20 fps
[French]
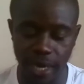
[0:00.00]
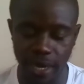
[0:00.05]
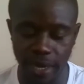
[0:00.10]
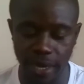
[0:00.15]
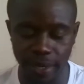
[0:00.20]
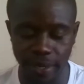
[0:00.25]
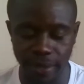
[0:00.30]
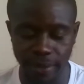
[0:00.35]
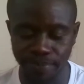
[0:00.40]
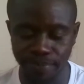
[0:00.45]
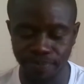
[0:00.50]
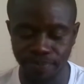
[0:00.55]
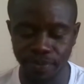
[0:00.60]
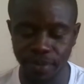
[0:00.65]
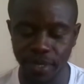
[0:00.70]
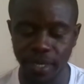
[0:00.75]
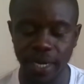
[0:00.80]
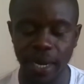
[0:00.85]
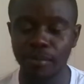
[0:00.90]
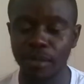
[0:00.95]
euh,
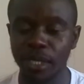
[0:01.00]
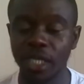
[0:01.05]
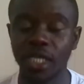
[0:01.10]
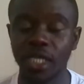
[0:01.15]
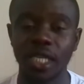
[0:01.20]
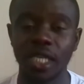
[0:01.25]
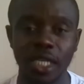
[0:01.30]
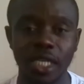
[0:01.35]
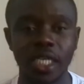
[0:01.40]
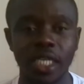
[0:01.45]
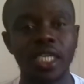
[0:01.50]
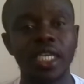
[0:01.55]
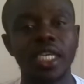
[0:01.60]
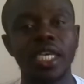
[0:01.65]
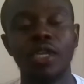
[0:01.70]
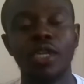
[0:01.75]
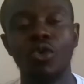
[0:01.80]
Ramit Seti qui est